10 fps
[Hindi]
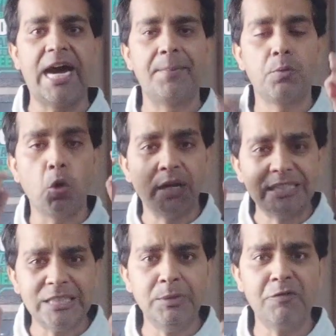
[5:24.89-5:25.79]
आपको
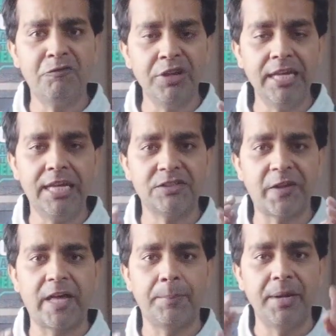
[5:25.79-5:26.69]
किसी भी फ्री के
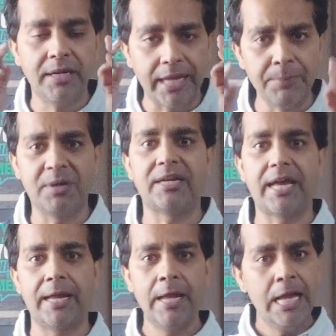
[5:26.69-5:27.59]
चक्कर में नहीं पड़ना
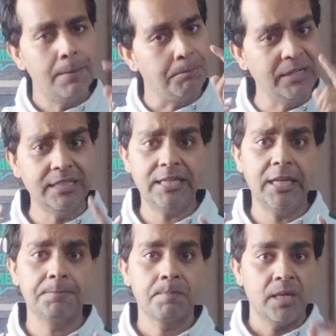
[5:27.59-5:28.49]
है भाई
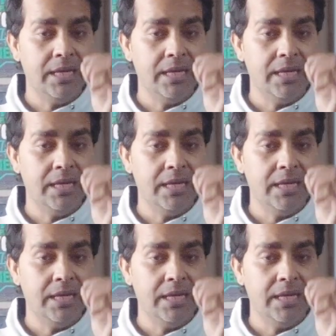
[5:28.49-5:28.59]
देखिए